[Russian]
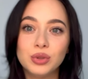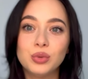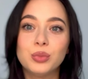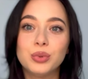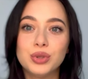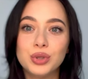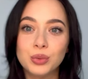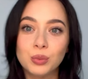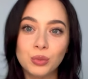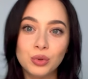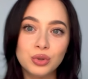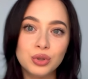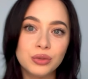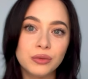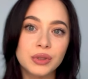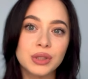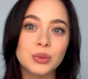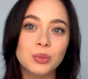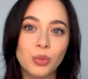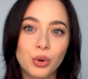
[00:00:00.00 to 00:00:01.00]
ну почему же,
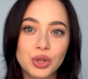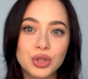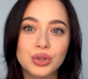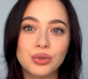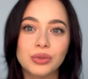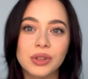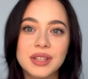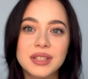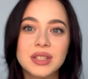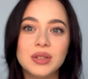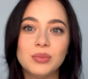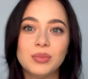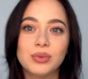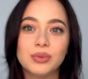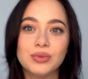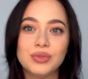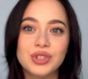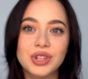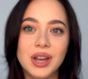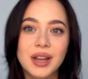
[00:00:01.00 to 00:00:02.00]
возможно, у нас не
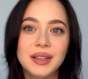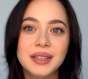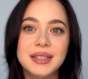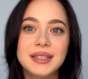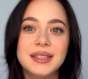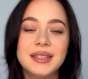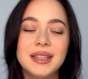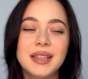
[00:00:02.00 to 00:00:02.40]
получалось,